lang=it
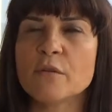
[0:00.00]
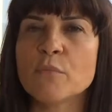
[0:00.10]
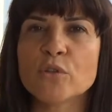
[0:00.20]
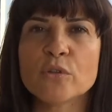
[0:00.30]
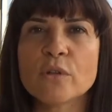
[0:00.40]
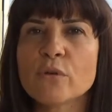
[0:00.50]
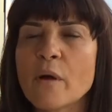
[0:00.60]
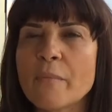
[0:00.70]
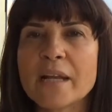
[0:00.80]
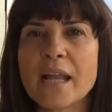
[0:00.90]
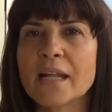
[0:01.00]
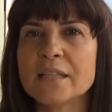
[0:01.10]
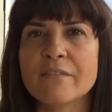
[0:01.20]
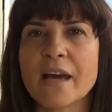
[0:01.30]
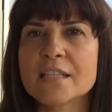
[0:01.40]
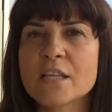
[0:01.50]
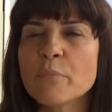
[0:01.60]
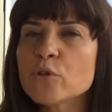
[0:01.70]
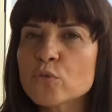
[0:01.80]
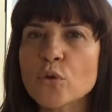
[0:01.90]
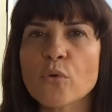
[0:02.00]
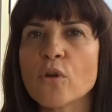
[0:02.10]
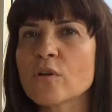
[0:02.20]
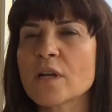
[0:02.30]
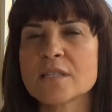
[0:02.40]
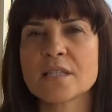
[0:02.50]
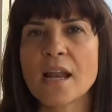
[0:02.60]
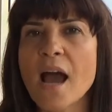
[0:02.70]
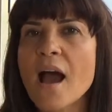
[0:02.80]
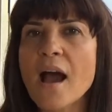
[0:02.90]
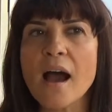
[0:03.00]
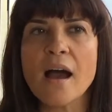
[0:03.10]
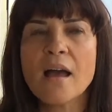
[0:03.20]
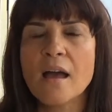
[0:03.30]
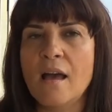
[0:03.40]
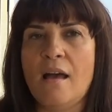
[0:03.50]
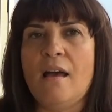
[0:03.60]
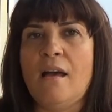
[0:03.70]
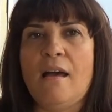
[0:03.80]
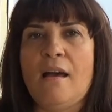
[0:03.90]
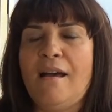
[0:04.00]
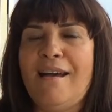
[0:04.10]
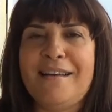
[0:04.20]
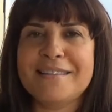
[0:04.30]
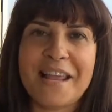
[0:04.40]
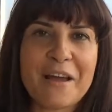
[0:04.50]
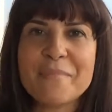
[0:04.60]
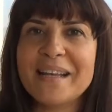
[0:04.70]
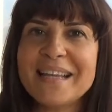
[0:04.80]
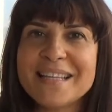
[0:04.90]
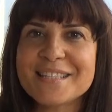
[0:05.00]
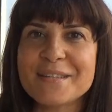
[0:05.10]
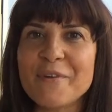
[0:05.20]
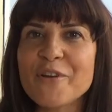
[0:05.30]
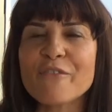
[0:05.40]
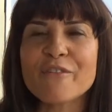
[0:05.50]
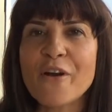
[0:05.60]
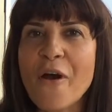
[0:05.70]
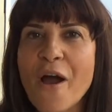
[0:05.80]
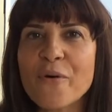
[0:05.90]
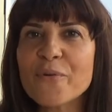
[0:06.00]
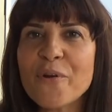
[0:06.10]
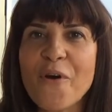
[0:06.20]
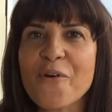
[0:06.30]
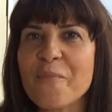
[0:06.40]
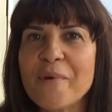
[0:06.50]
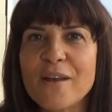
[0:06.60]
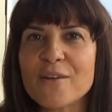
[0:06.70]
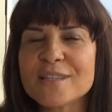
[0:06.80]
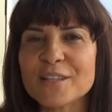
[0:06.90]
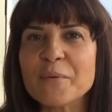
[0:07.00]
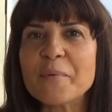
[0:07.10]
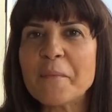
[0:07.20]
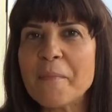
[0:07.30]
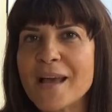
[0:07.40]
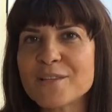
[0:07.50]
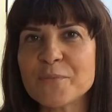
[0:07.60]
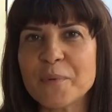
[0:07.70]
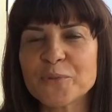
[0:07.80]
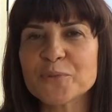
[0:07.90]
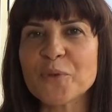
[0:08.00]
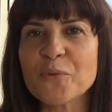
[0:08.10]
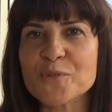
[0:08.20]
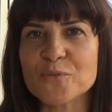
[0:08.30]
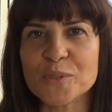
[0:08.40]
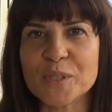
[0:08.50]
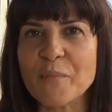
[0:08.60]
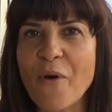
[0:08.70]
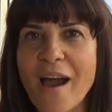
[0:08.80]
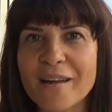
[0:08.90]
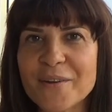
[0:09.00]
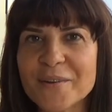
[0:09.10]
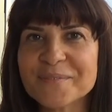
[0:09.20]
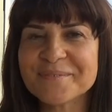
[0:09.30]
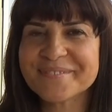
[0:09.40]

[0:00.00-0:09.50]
il mondo in una maniera diversa e poi tutto quello che sarà sarà bellissimo, io ve lo auguro come lo è stato per me, soprattutto in quest'ultimo anno.